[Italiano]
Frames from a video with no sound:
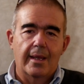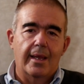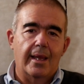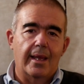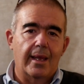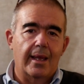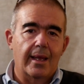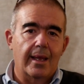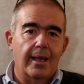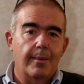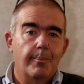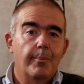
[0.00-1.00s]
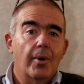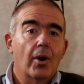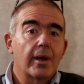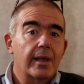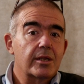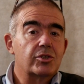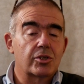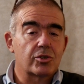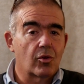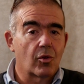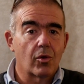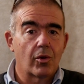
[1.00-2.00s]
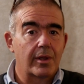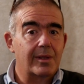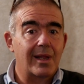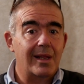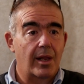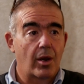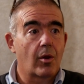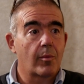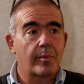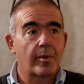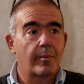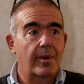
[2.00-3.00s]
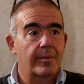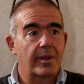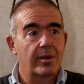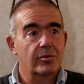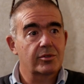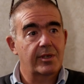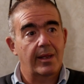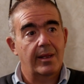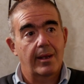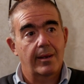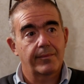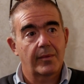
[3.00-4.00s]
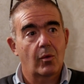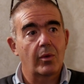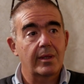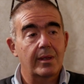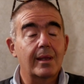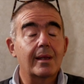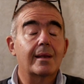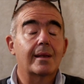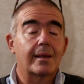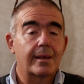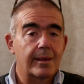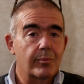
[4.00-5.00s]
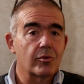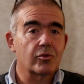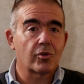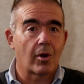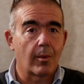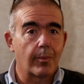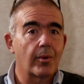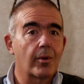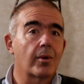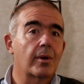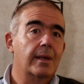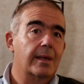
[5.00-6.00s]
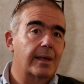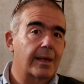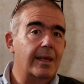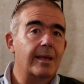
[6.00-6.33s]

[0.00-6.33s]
E poi ci sono degli enormi problemi di consegna quindi purtroppo eh,